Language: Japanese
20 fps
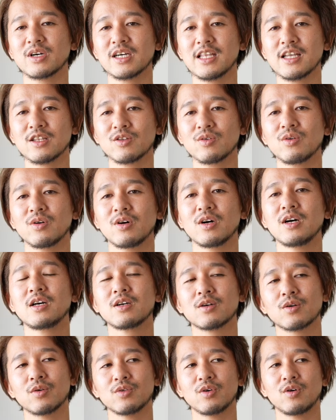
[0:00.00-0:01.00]
画だと
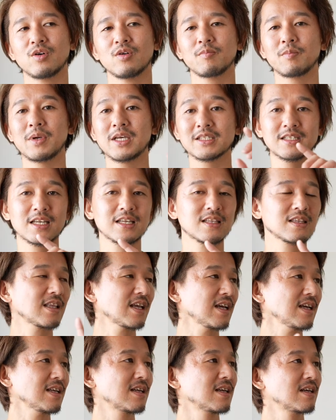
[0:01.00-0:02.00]
この目線
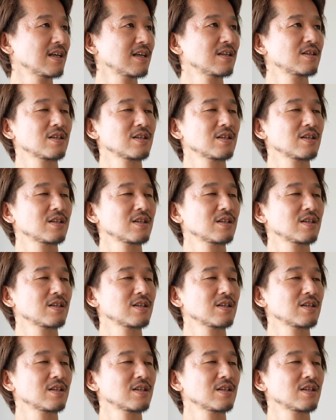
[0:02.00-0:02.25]
で